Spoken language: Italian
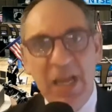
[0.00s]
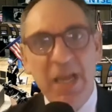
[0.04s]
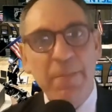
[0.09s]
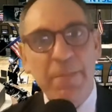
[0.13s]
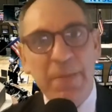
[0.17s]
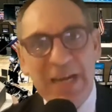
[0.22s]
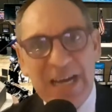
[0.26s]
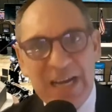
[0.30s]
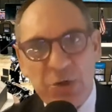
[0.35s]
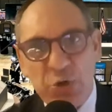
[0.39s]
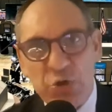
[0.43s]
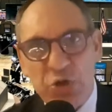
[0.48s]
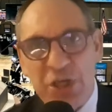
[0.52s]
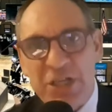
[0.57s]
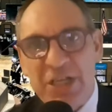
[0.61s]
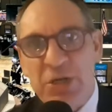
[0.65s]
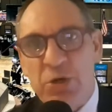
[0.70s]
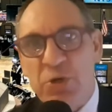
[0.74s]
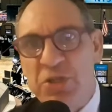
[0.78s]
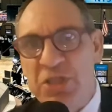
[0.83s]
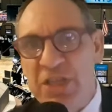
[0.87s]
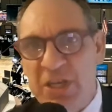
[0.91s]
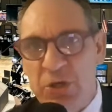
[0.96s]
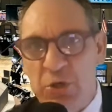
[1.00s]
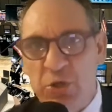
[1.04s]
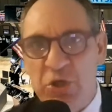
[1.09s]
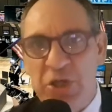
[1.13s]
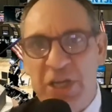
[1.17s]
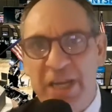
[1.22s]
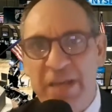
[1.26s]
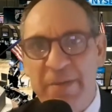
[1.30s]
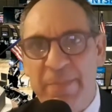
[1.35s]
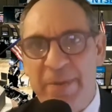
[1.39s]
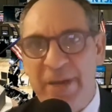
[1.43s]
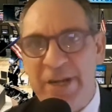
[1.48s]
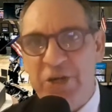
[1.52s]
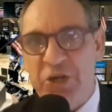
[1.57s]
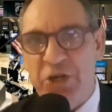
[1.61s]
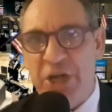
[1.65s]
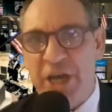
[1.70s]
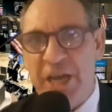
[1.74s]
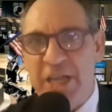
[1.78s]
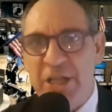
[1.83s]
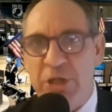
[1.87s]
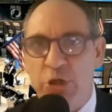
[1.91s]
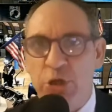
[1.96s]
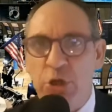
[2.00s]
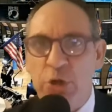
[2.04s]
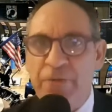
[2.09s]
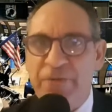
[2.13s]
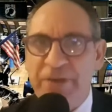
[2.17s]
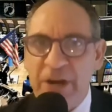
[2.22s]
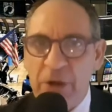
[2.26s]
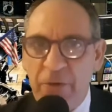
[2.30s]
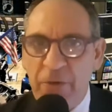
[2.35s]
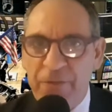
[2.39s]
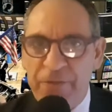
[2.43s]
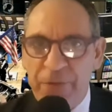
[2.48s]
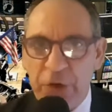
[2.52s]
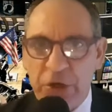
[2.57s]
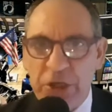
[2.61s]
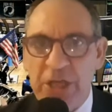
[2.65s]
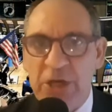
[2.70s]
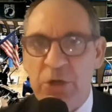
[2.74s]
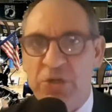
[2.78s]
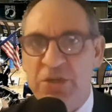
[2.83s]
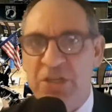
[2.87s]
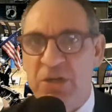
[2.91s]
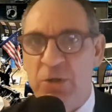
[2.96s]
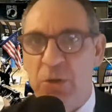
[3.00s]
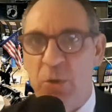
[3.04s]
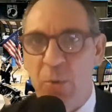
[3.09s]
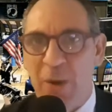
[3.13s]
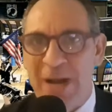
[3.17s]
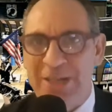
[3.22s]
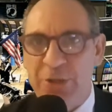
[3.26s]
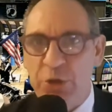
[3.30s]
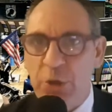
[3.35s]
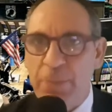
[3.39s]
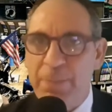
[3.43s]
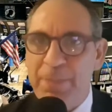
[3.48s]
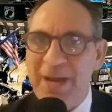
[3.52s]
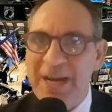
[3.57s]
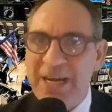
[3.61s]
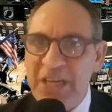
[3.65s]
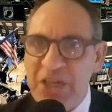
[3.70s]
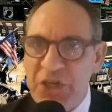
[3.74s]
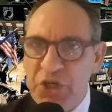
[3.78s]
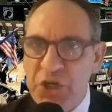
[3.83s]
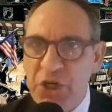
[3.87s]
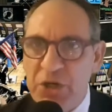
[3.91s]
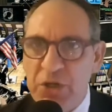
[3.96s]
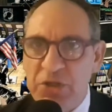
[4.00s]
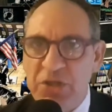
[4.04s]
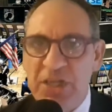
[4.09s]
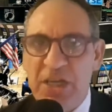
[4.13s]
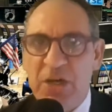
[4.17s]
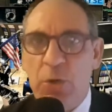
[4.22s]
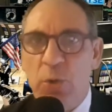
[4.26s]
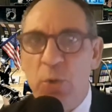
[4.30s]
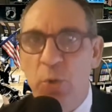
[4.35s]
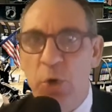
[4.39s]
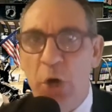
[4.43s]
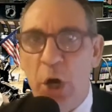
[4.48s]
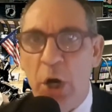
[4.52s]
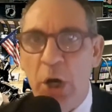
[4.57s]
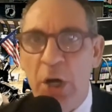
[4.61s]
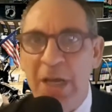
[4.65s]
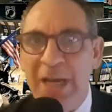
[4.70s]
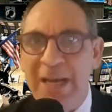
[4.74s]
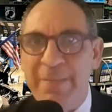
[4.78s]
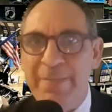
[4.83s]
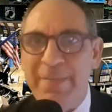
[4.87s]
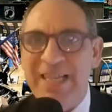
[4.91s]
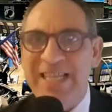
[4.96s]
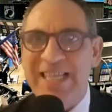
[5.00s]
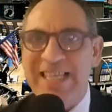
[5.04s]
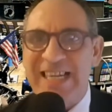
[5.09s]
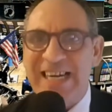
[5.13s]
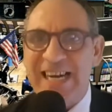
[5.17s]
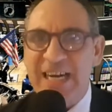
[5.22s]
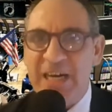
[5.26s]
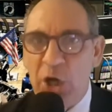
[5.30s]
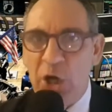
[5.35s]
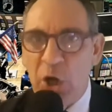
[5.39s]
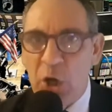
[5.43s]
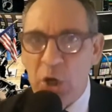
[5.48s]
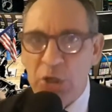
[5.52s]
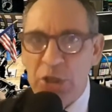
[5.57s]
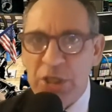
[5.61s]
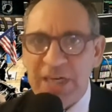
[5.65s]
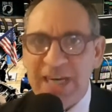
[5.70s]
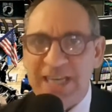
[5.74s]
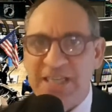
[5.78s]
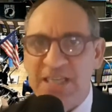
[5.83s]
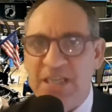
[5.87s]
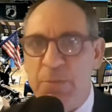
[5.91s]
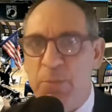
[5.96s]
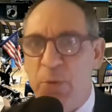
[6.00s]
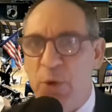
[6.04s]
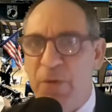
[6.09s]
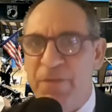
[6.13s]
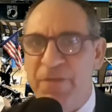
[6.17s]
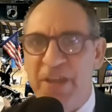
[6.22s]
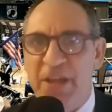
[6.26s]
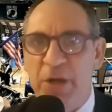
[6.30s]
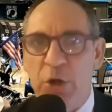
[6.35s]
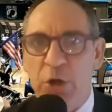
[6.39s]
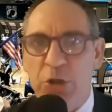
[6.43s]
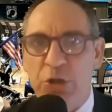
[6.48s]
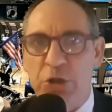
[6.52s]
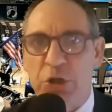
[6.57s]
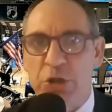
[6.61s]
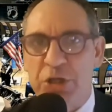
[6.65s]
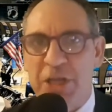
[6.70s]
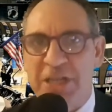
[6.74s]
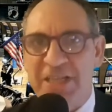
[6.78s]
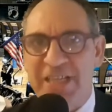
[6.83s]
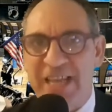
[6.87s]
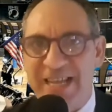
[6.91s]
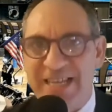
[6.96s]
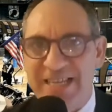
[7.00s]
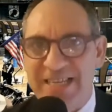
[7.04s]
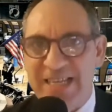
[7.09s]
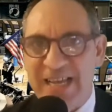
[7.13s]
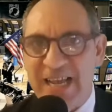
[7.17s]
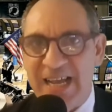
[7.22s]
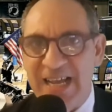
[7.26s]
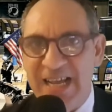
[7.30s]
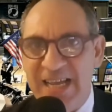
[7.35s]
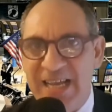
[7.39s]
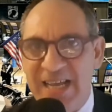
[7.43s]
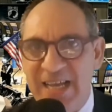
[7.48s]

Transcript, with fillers: Milano cede lo 0,6%, Francoforte lo 0,4%, Parigi lo 0,1%, mentre Londra si muove in controtendenza.